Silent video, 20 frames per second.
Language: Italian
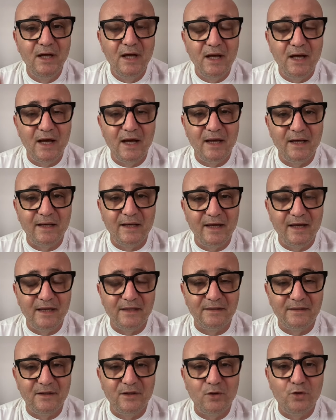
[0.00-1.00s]
anche
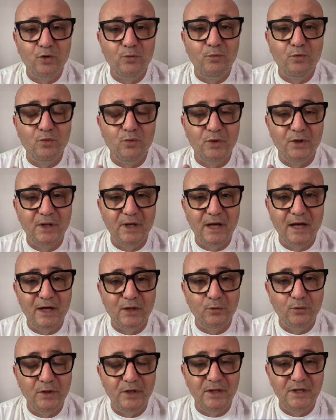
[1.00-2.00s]
altri comuni
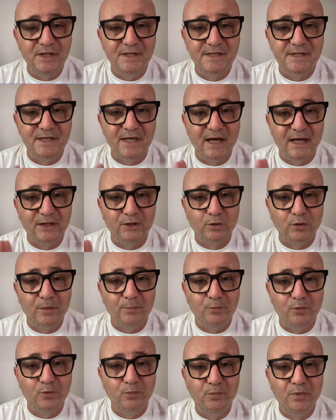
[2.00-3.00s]
hanno iniziato a
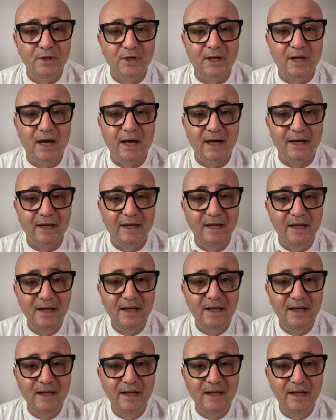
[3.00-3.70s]
pubblicare